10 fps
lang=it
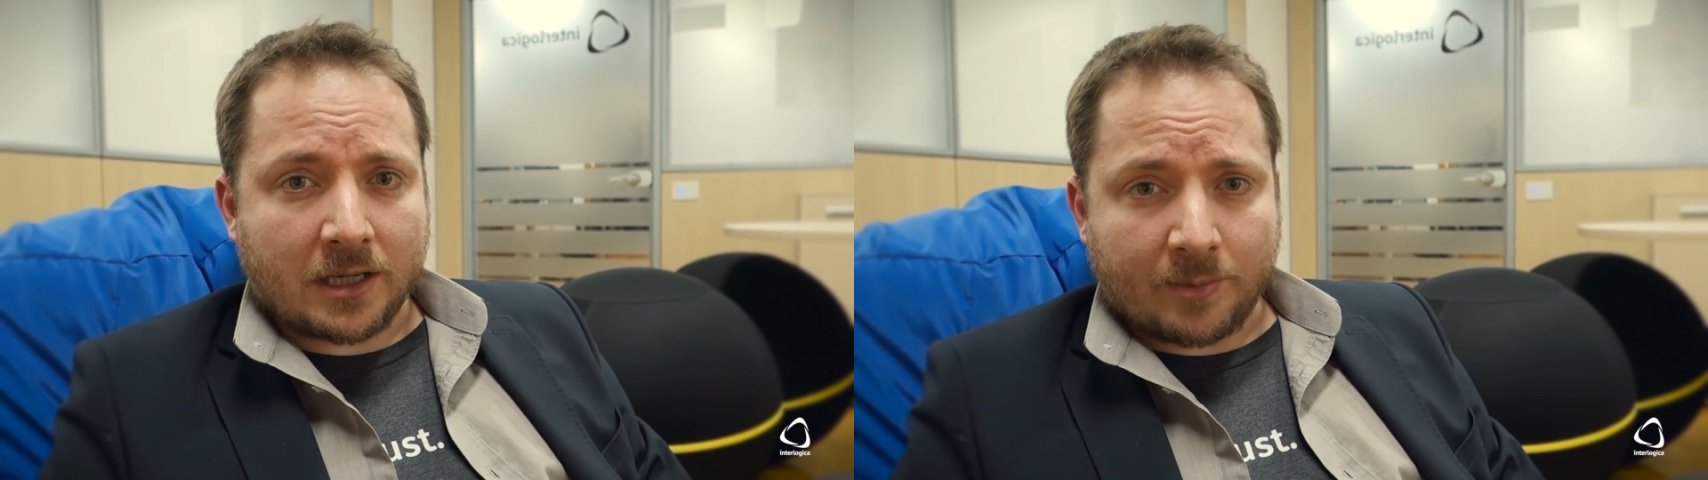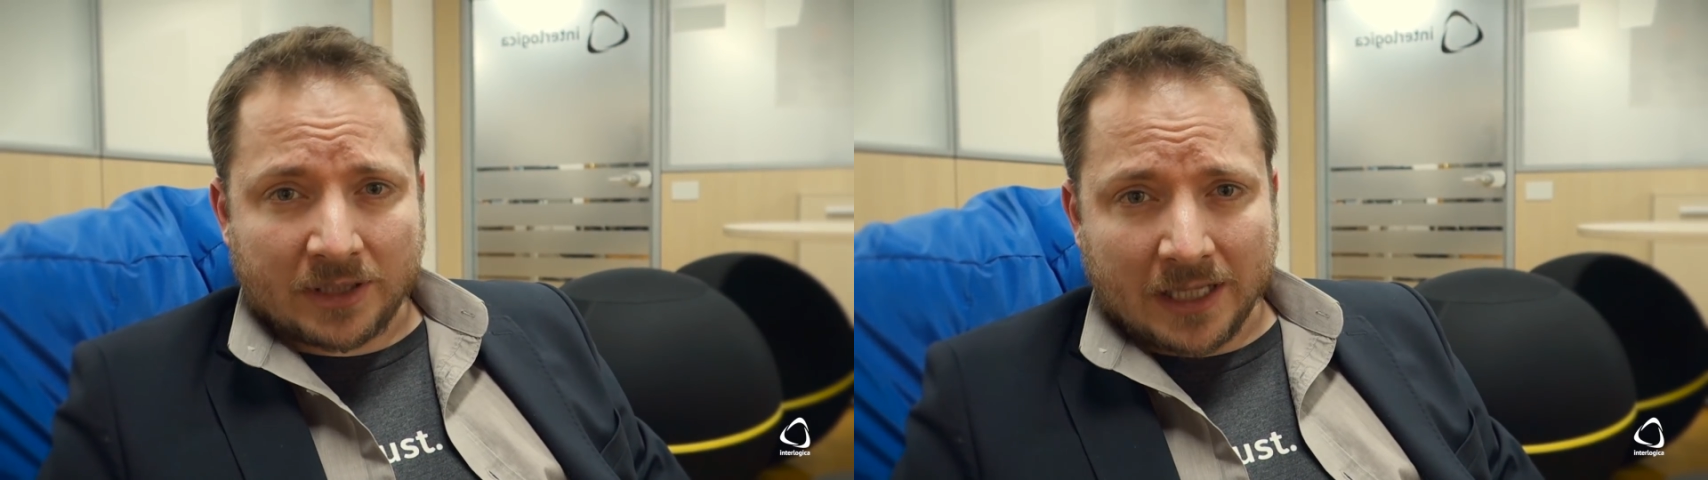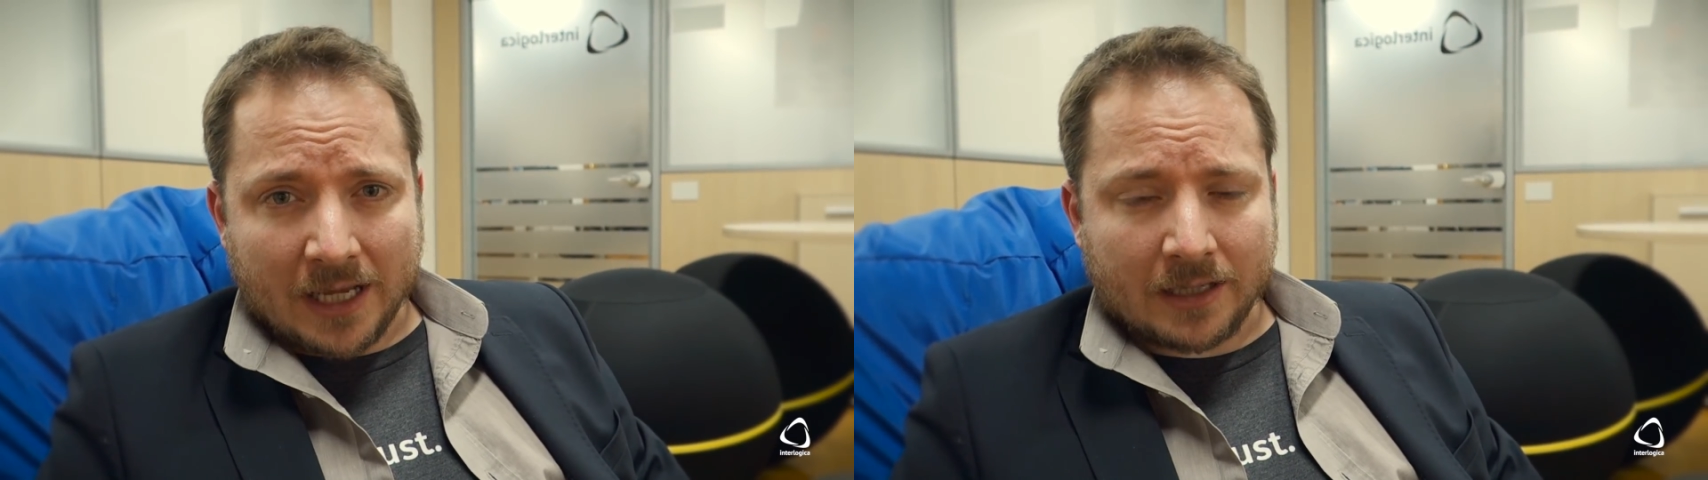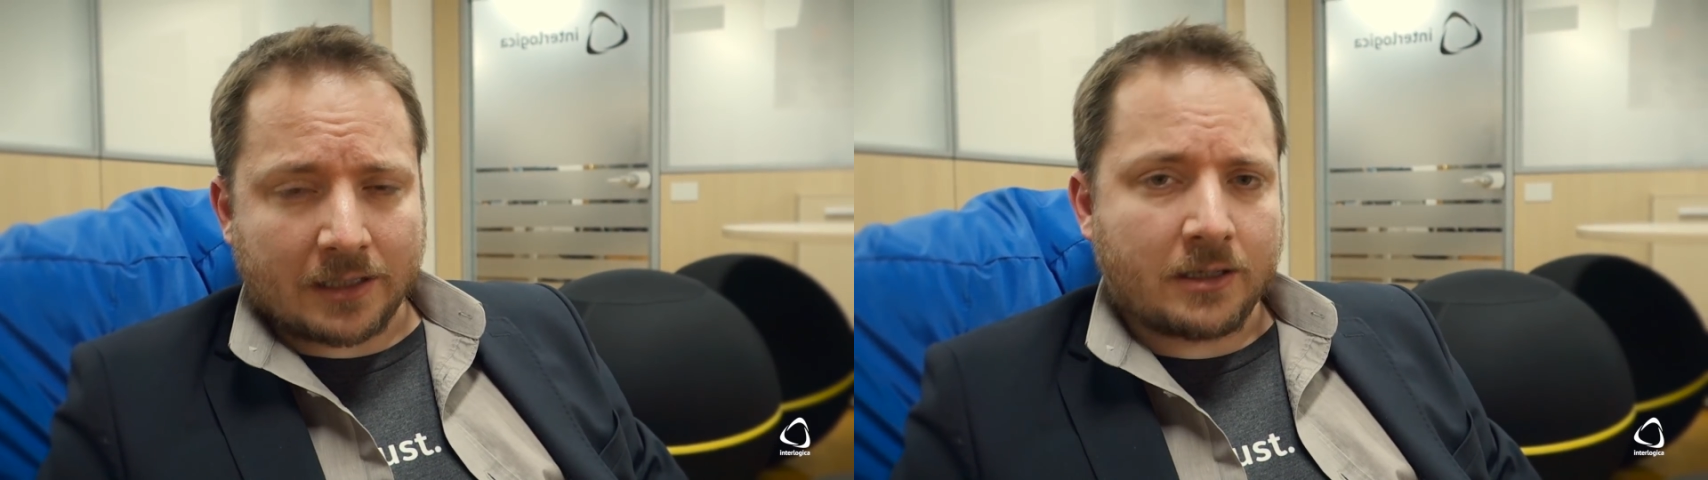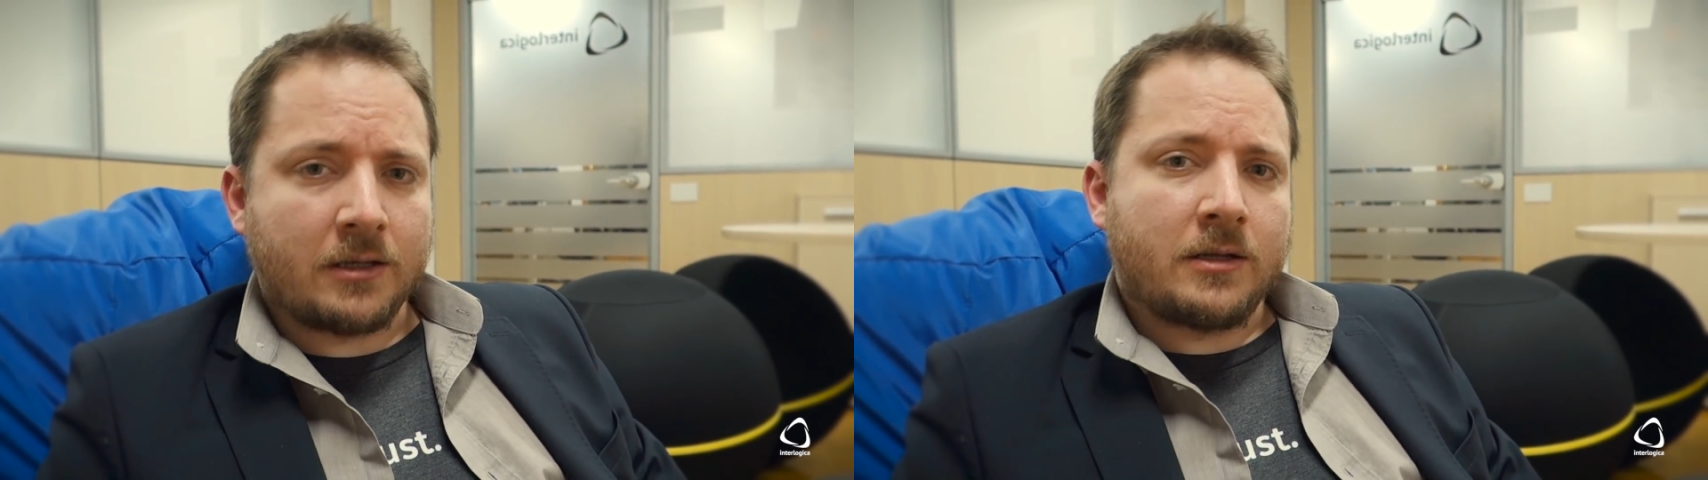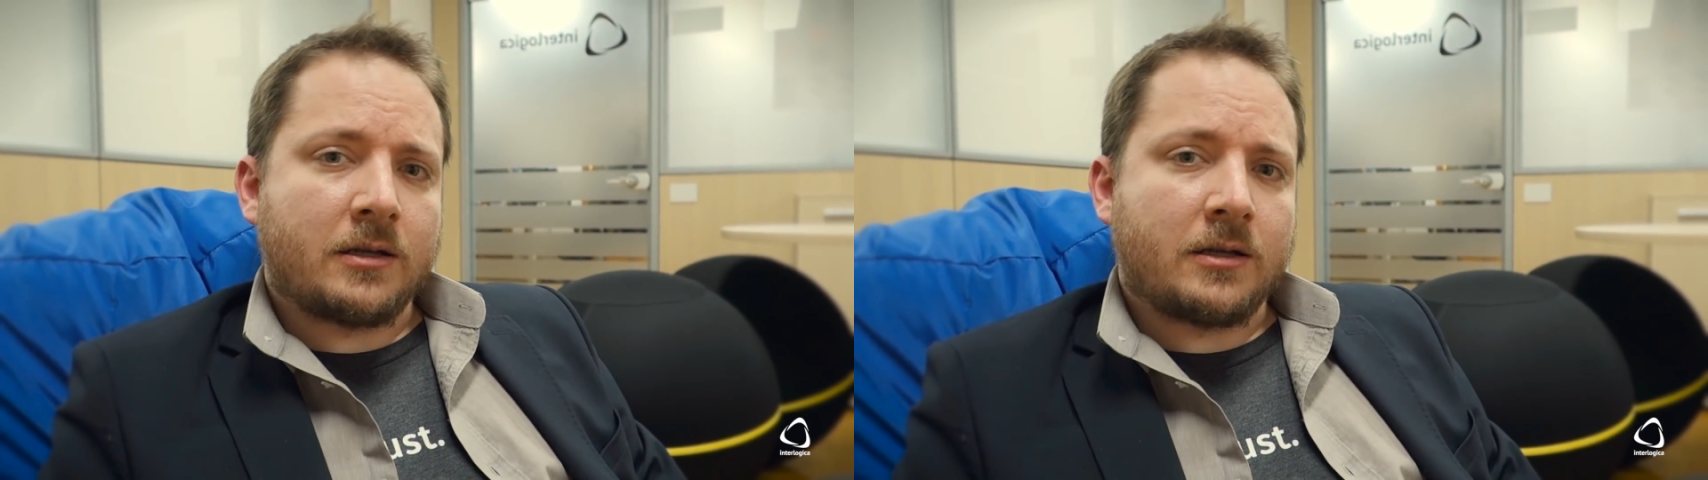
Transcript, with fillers: criptare,